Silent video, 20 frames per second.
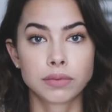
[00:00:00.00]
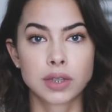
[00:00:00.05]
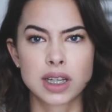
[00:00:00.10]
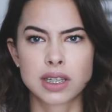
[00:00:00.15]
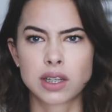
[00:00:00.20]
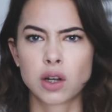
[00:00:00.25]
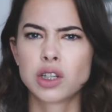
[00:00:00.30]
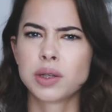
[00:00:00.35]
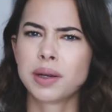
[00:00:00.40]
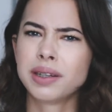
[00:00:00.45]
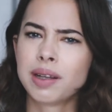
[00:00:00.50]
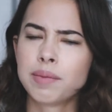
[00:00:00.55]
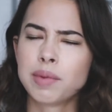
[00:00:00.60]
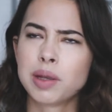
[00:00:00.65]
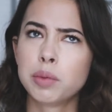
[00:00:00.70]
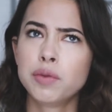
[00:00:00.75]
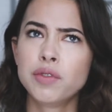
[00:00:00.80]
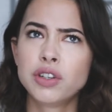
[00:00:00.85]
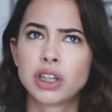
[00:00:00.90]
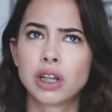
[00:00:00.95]
Z tego co pamiętam,
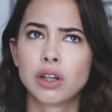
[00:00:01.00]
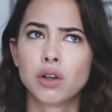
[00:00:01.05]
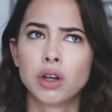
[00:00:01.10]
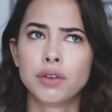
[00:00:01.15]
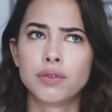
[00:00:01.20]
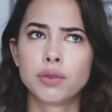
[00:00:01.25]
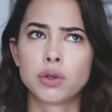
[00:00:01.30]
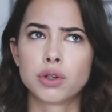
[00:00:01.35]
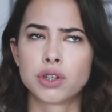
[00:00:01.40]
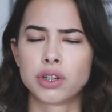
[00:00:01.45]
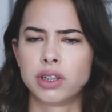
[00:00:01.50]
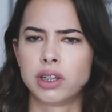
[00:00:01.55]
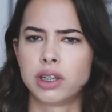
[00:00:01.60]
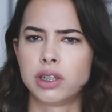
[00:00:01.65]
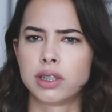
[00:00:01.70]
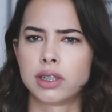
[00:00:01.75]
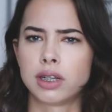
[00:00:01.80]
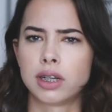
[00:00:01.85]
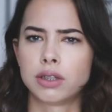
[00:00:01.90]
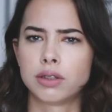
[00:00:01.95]
nie mówi się tylko i wyłącznie,
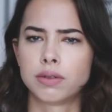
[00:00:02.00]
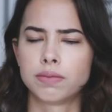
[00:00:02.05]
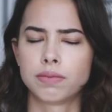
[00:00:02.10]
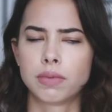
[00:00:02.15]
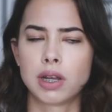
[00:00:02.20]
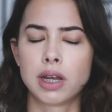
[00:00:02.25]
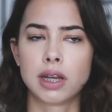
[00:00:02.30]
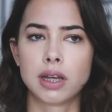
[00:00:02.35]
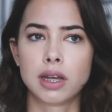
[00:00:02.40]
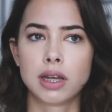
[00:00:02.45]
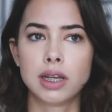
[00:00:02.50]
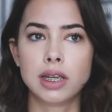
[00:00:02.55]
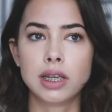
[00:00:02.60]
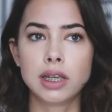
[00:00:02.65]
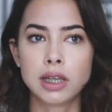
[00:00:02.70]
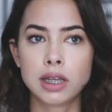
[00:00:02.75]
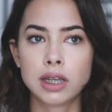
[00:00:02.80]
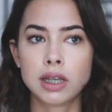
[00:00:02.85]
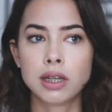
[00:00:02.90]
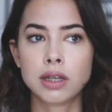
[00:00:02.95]
dajcie znać. E,
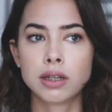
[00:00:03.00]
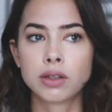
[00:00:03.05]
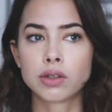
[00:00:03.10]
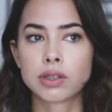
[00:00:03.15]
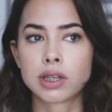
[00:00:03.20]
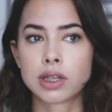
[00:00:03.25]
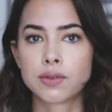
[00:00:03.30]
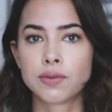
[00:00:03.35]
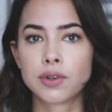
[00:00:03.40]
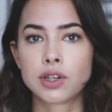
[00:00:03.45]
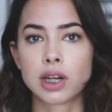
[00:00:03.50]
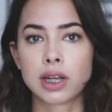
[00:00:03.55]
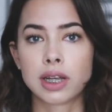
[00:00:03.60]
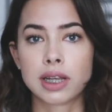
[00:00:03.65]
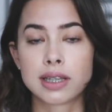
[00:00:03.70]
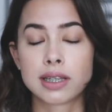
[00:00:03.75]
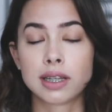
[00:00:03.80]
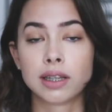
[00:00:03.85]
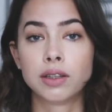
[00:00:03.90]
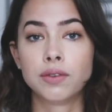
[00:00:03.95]
I to zazwyczaj
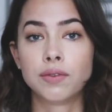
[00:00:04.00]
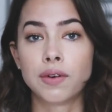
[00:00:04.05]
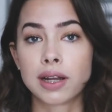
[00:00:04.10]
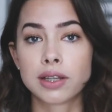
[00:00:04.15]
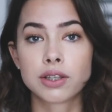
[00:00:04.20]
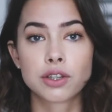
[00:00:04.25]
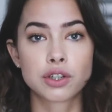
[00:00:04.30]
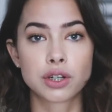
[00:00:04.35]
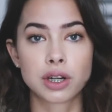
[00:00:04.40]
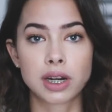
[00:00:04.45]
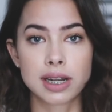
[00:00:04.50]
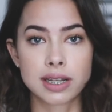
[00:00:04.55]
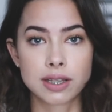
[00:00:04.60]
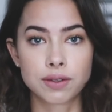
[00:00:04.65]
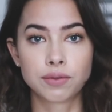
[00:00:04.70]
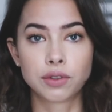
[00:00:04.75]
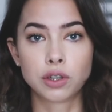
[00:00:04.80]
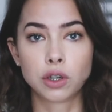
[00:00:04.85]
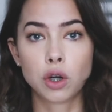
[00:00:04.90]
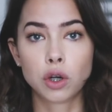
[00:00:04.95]
jest 2-3
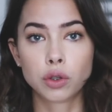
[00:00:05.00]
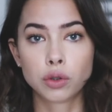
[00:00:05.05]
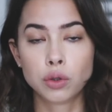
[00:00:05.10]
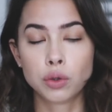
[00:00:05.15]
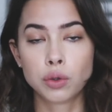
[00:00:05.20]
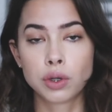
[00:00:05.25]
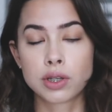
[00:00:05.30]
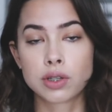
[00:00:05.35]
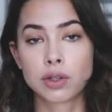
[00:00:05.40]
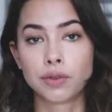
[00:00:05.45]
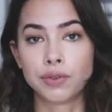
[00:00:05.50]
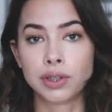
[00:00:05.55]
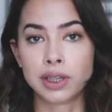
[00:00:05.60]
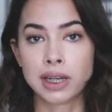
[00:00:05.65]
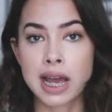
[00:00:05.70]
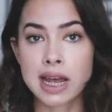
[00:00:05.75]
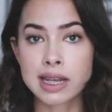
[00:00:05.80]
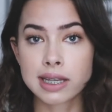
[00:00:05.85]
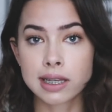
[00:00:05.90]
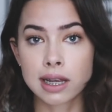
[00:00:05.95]
razy w tygodniu, jest to
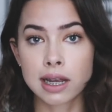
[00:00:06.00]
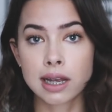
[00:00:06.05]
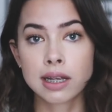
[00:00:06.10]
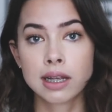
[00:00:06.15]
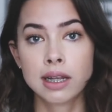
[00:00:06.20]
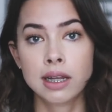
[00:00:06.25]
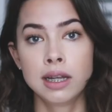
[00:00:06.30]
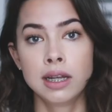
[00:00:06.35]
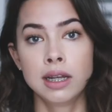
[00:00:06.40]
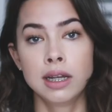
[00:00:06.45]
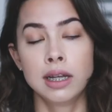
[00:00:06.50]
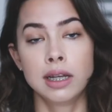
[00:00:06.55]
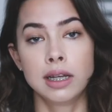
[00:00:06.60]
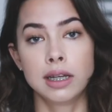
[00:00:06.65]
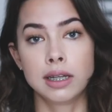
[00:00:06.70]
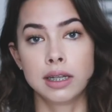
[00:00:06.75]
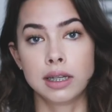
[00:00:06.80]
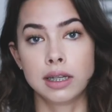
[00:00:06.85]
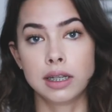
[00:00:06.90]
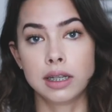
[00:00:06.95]
winiasa.
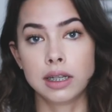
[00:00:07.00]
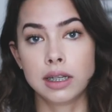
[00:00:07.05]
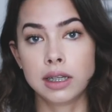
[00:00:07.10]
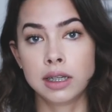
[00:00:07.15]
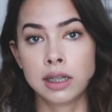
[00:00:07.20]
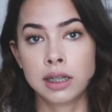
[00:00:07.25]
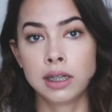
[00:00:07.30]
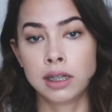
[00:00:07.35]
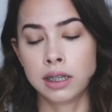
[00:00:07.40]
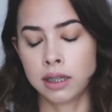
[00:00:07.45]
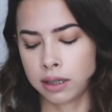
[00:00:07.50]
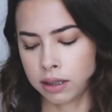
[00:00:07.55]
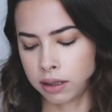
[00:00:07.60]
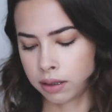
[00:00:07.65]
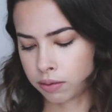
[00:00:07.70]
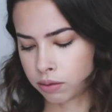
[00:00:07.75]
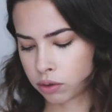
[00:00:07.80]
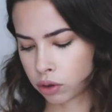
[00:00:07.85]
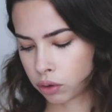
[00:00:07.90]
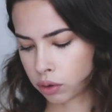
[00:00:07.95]
E,
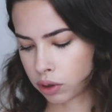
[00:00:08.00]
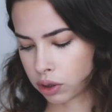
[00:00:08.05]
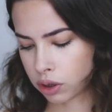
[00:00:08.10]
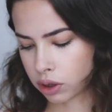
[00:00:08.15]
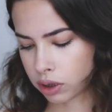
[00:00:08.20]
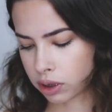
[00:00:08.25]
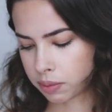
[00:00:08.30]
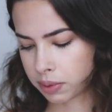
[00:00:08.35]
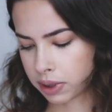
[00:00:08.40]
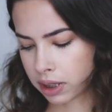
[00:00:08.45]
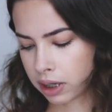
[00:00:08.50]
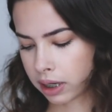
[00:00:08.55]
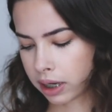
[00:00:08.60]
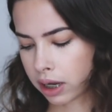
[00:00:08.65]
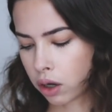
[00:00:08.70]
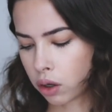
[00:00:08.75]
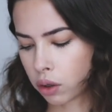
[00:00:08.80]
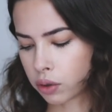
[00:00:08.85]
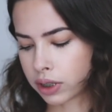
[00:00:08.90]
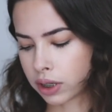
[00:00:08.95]
I co tu jest wcześniej napisane?
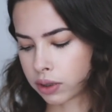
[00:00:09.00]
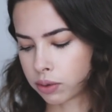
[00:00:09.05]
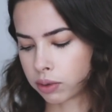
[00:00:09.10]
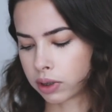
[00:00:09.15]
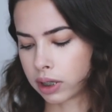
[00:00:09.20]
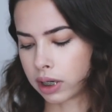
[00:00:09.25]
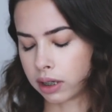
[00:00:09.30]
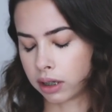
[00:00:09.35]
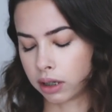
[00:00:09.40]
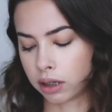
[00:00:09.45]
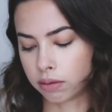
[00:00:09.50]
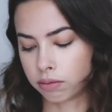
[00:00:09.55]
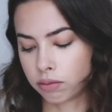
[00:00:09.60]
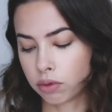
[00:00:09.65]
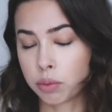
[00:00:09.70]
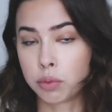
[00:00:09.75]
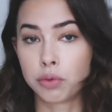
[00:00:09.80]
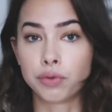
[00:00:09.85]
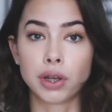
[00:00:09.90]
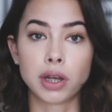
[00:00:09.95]
Jakiego rodzaju są treningi?
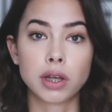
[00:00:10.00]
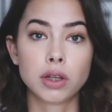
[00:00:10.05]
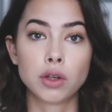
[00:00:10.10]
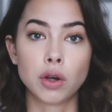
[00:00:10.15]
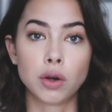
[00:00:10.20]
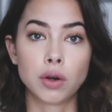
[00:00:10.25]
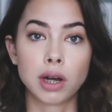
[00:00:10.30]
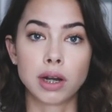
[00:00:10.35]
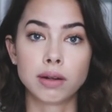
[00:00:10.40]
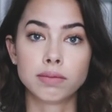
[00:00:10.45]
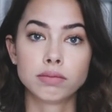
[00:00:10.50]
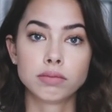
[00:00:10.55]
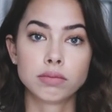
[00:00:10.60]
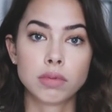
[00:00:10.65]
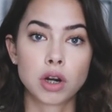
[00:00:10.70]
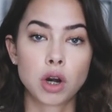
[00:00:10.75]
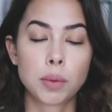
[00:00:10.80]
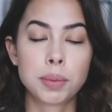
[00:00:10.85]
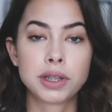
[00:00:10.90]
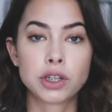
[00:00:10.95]
No mówię, yoga.
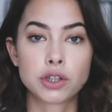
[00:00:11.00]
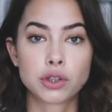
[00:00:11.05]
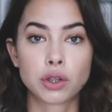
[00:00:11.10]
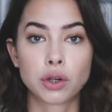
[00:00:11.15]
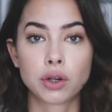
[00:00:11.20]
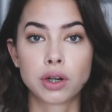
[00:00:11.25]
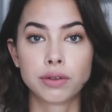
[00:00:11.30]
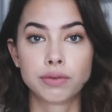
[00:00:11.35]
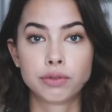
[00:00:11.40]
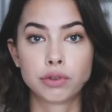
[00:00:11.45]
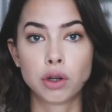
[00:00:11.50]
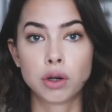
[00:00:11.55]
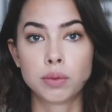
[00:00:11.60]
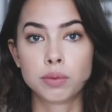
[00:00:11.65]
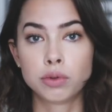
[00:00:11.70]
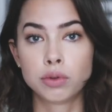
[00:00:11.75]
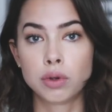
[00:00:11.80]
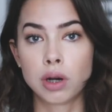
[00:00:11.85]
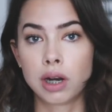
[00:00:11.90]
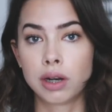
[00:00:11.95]
Robię też trochę w
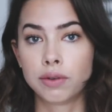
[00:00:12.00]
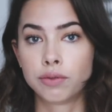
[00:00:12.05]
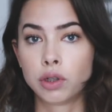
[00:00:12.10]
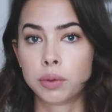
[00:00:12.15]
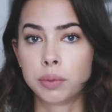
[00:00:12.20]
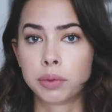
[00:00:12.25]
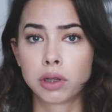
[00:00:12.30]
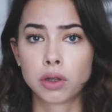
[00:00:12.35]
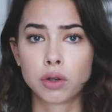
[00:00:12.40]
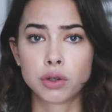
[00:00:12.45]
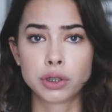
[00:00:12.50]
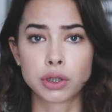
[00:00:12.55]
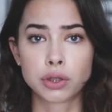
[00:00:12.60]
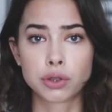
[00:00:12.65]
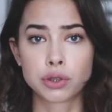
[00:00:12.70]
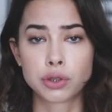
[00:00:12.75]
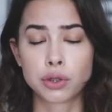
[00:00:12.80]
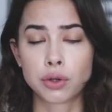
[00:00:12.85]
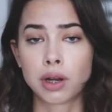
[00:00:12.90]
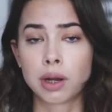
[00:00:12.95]
domu, ale w domu tylko się
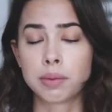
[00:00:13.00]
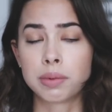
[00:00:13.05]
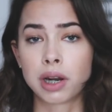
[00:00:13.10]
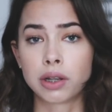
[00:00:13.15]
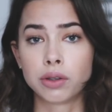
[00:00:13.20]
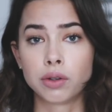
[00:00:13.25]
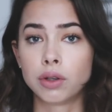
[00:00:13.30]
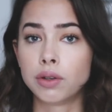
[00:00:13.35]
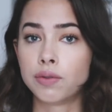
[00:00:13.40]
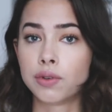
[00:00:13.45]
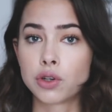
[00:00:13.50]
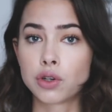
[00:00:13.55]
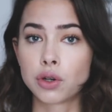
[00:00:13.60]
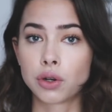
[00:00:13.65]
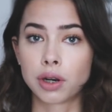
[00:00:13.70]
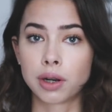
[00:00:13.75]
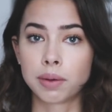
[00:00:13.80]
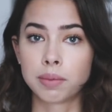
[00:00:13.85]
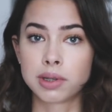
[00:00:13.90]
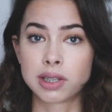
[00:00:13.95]
rozciągam rano i
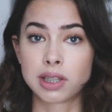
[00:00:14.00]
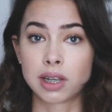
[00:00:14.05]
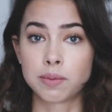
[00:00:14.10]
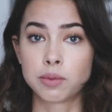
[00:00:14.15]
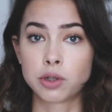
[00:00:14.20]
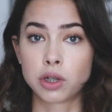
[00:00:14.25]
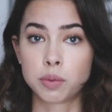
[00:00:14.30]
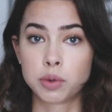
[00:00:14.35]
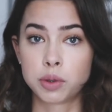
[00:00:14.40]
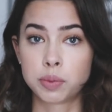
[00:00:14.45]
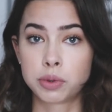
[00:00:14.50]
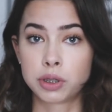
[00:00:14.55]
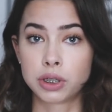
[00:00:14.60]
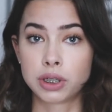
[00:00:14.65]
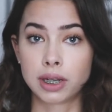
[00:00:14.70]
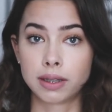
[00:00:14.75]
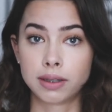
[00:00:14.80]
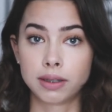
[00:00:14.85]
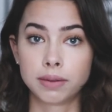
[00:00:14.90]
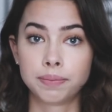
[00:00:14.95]
wieczorem. Staram się robić
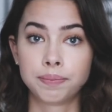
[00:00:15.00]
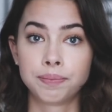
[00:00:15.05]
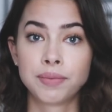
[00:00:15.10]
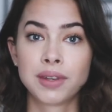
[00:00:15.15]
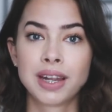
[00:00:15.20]
przysiady.